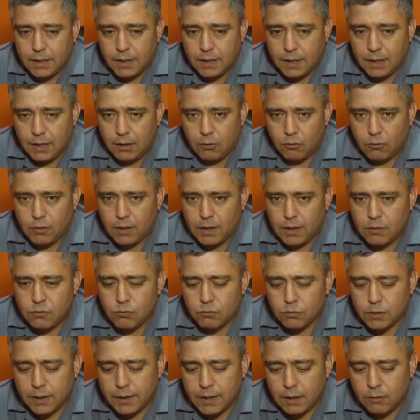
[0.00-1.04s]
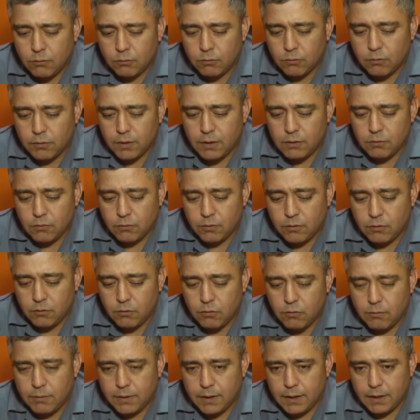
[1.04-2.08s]
Eh, lo que le sustraen a uno de ellos, de
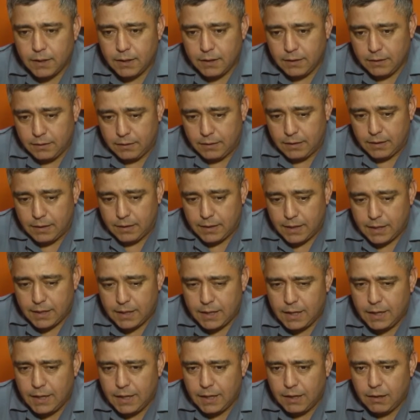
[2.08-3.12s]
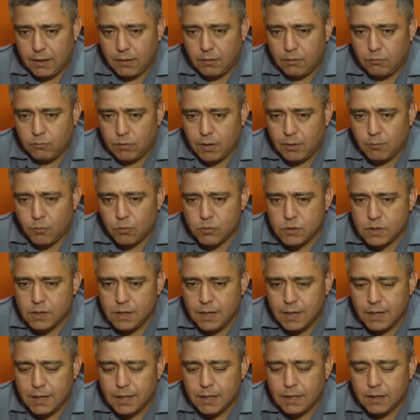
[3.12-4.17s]
los jóvenes de él una
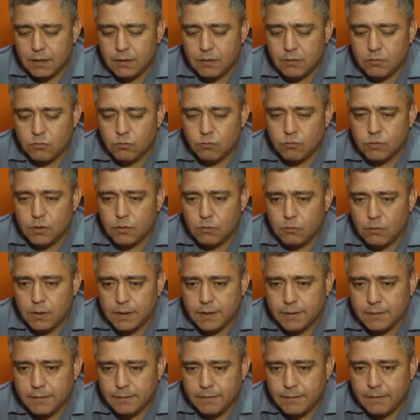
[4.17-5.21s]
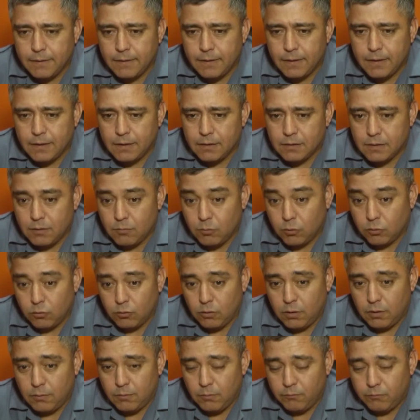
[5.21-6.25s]
mochila y su celular. Se
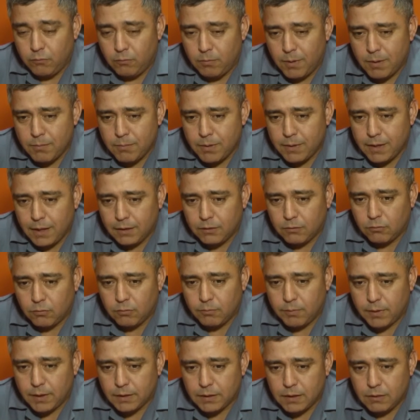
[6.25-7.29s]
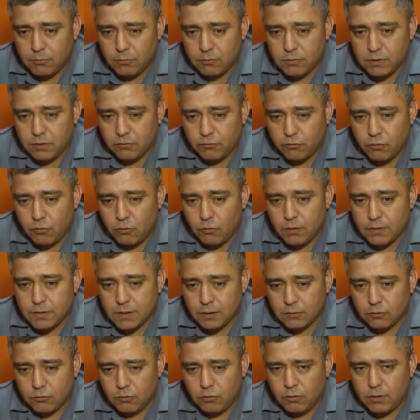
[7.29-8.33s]
montó de forma inmediata un operativo cerrojo en el
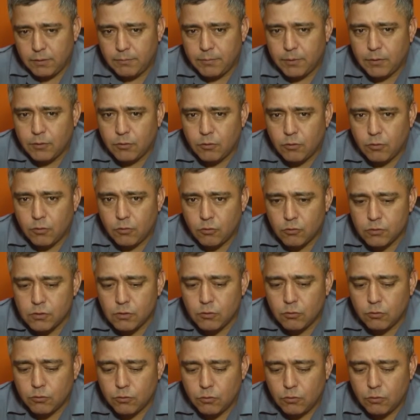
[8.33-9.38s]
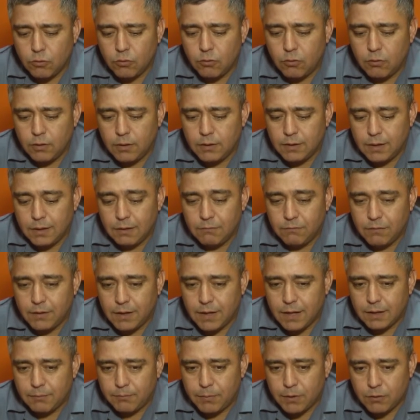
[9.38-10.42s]
sector, pero no, no se logró
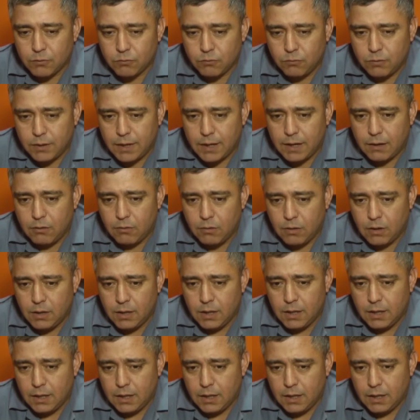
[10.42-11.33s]
identificar personas